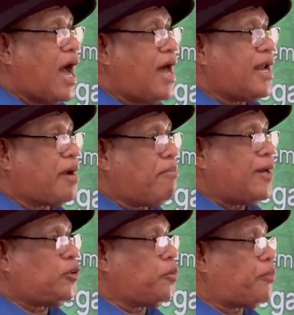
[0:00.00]
anak
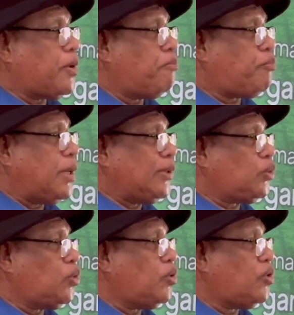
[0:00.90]
mantu perempuan
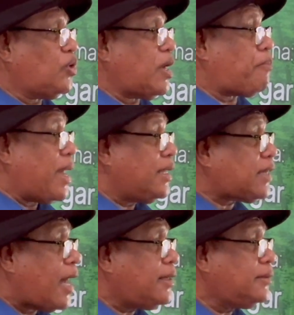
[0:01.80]
tuh
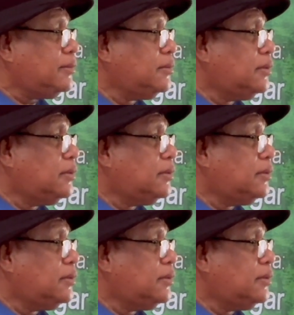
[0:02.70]
kepahitan,